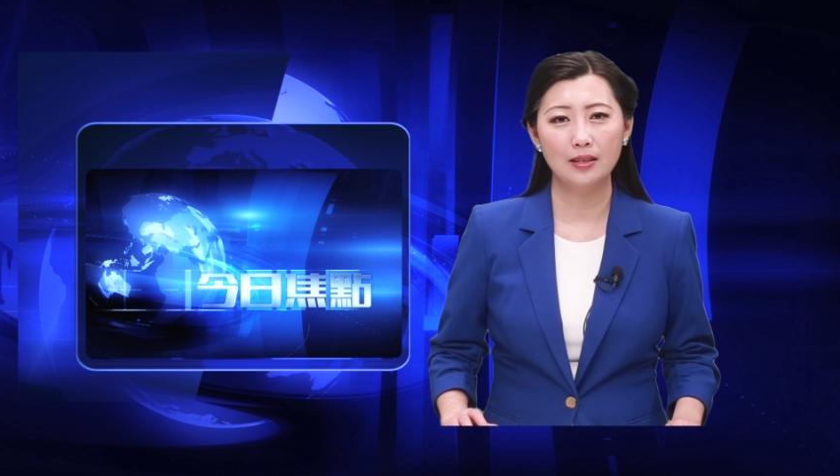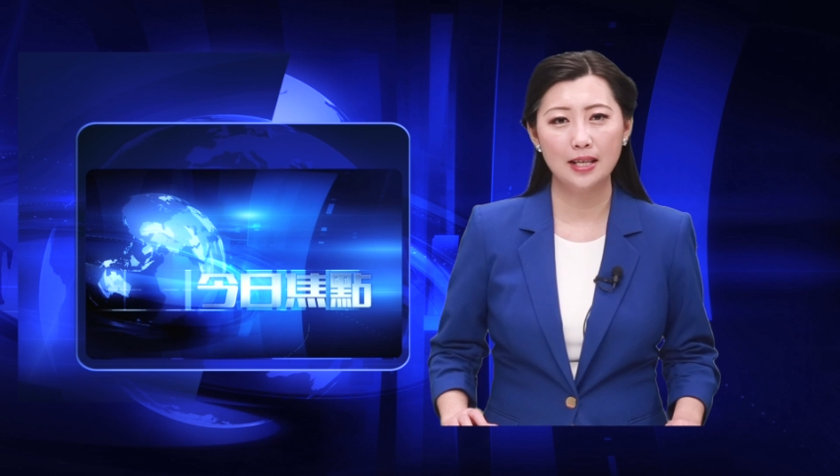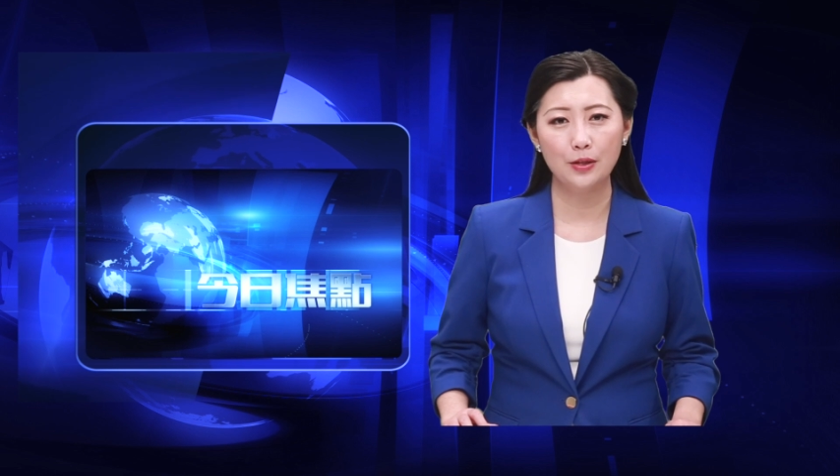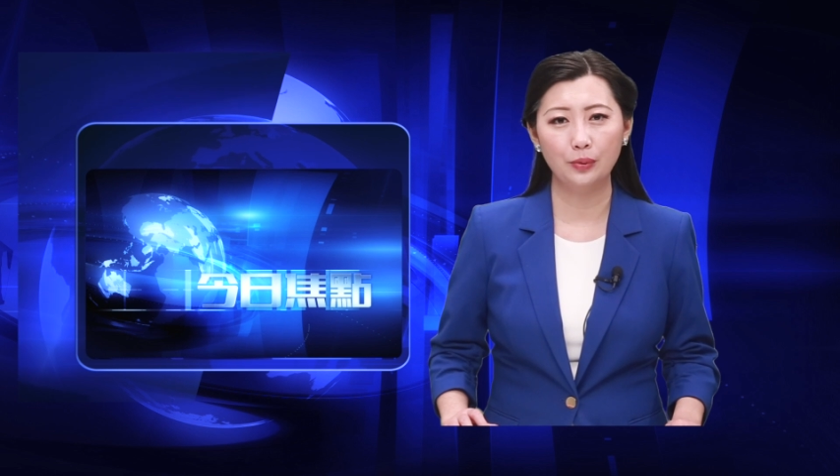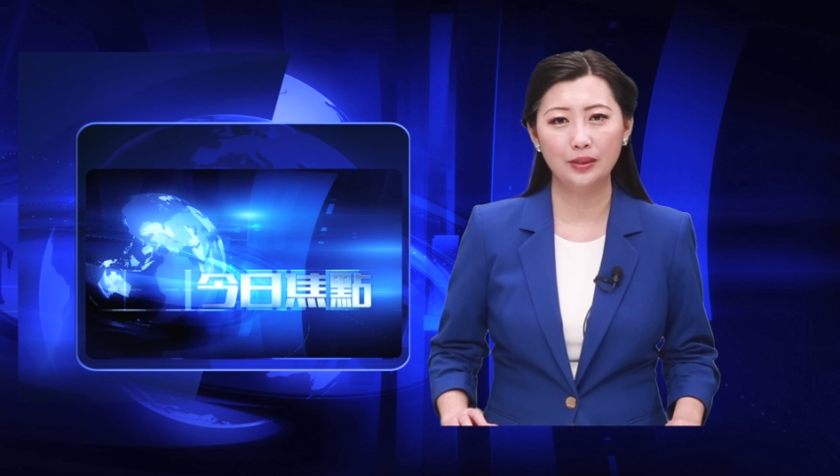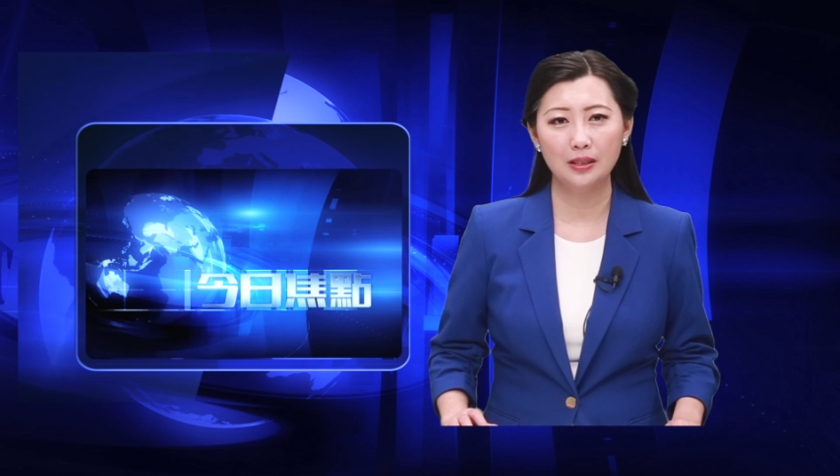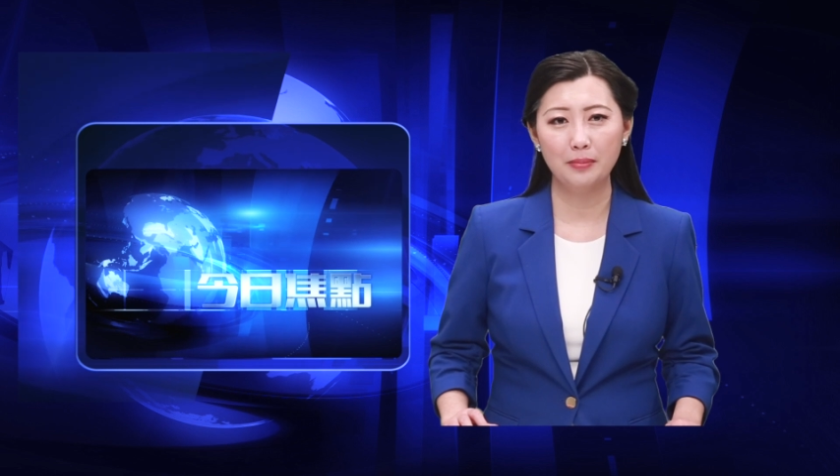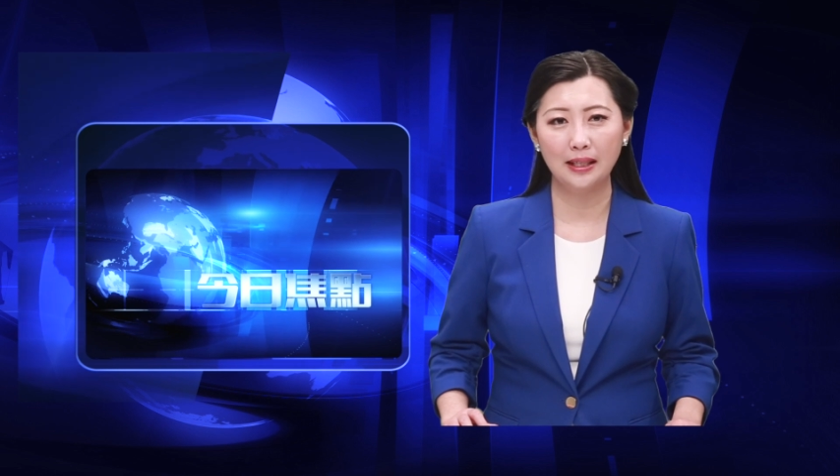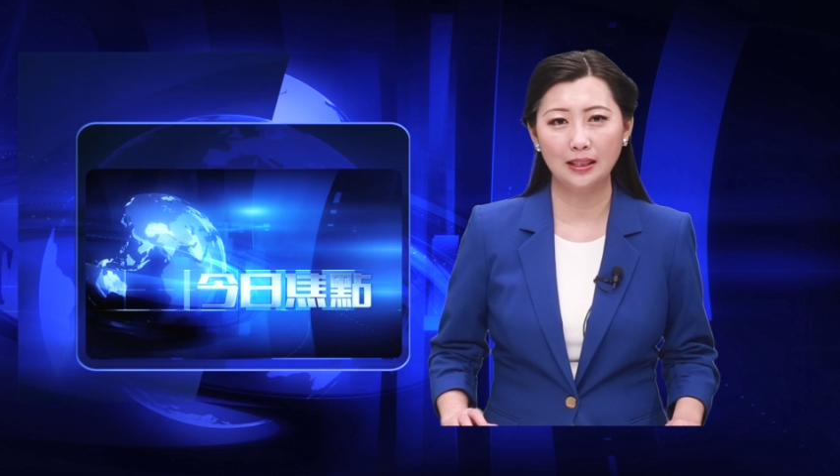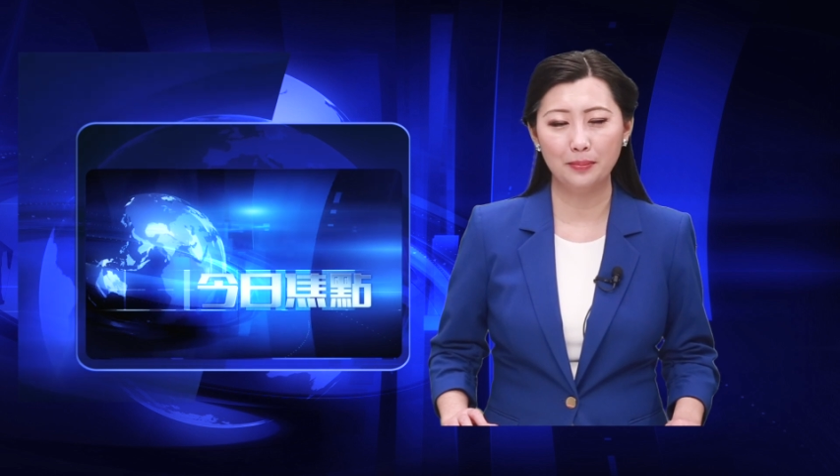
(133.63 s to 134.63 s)
善用新
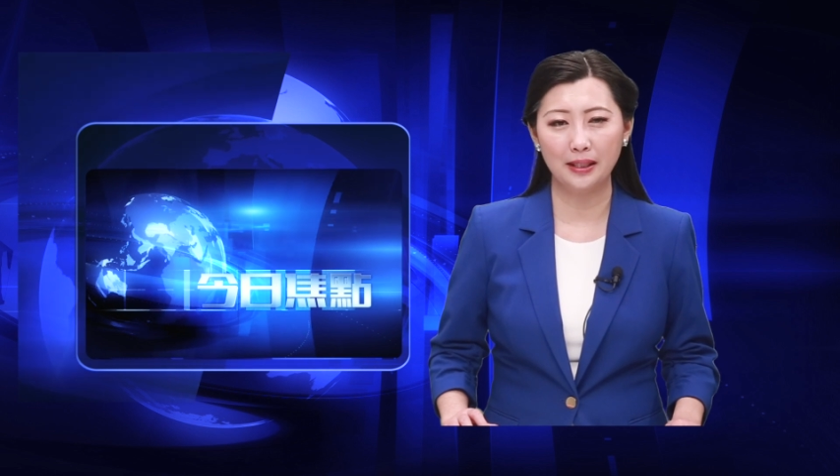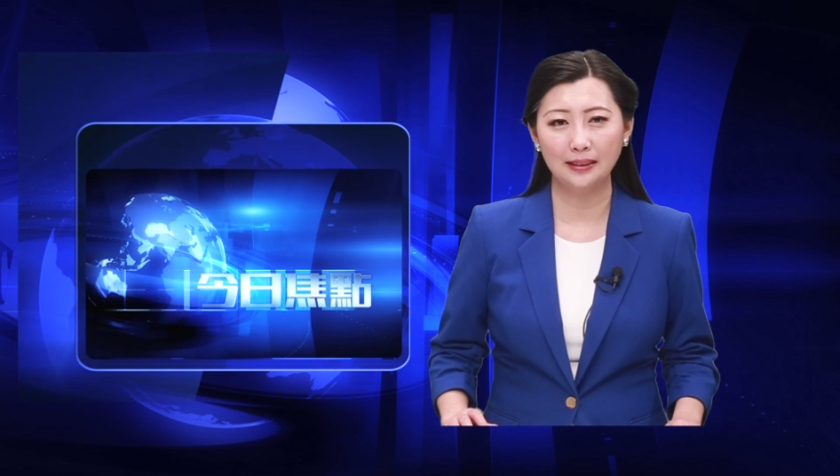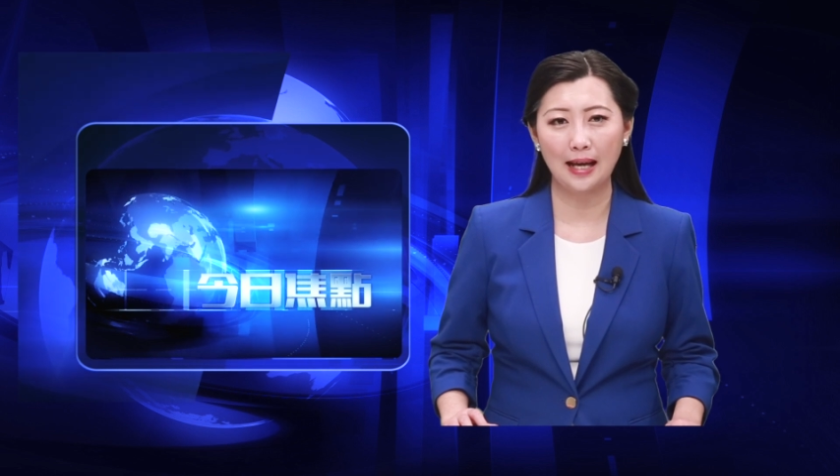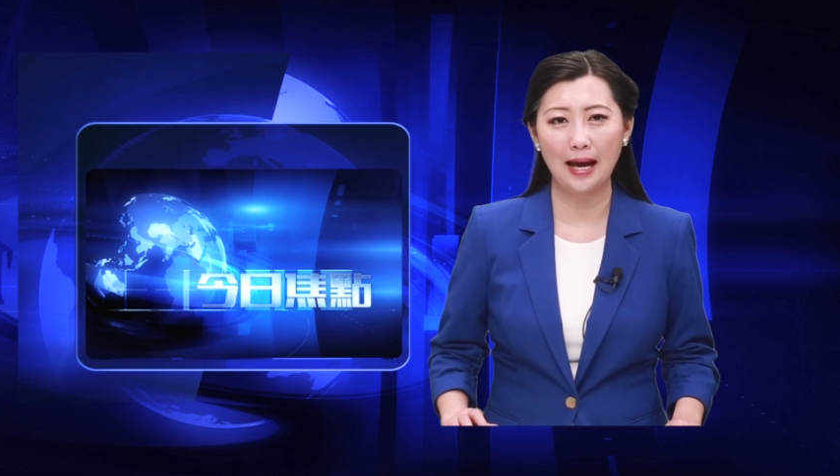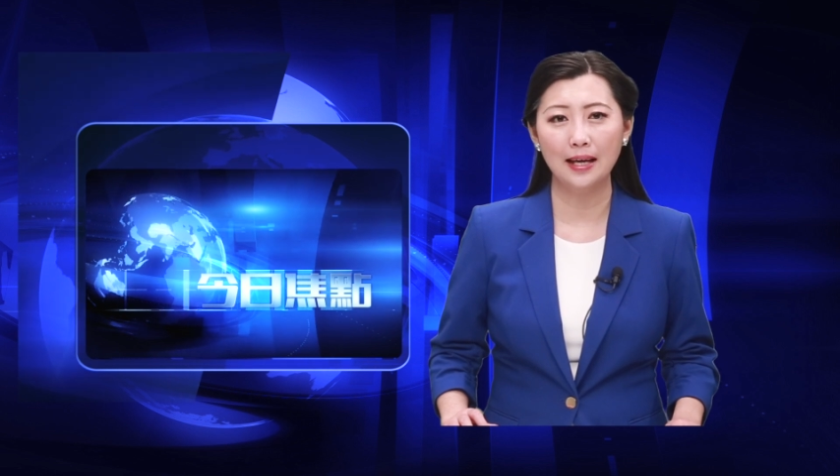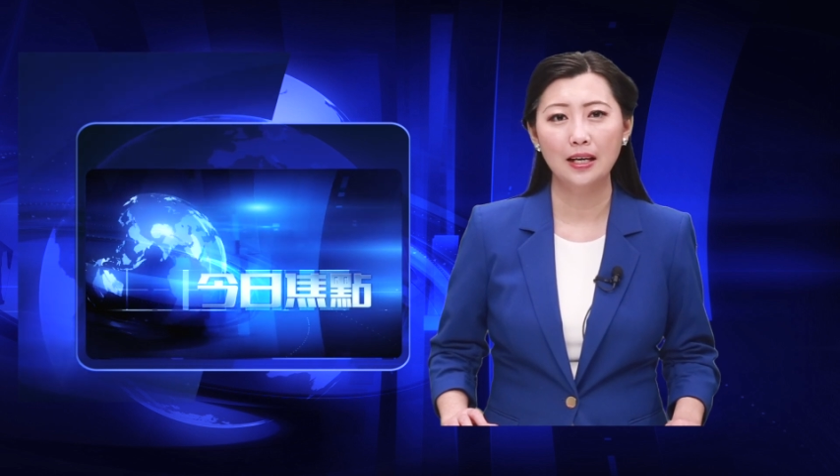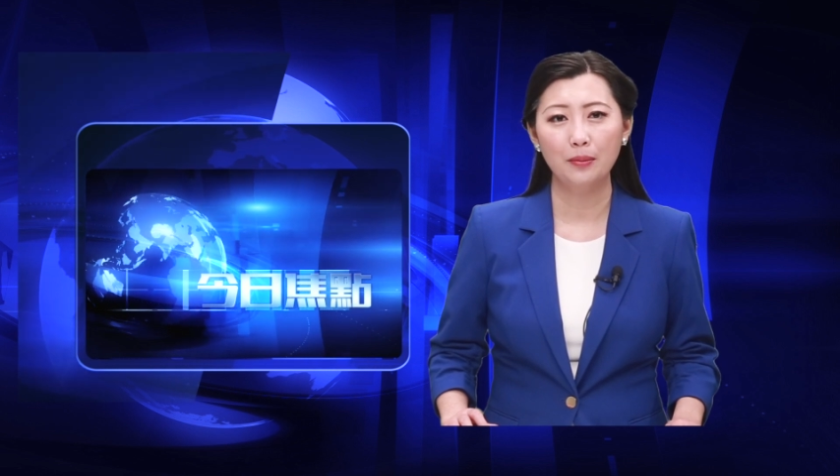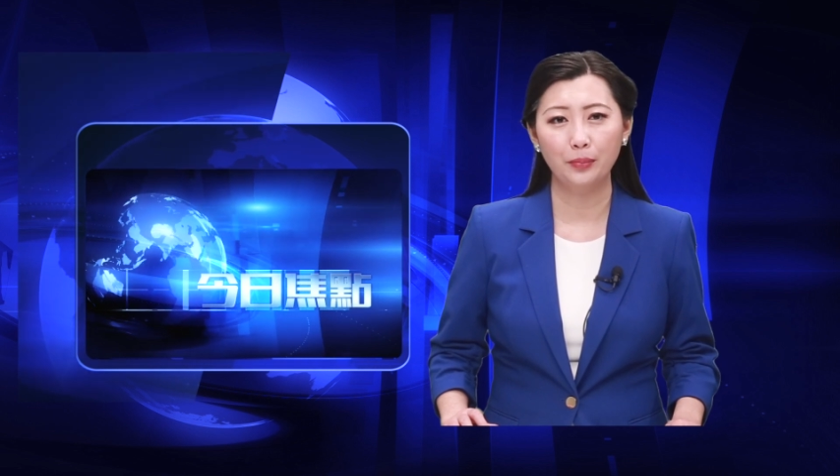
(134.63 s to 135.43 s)
媒体平台，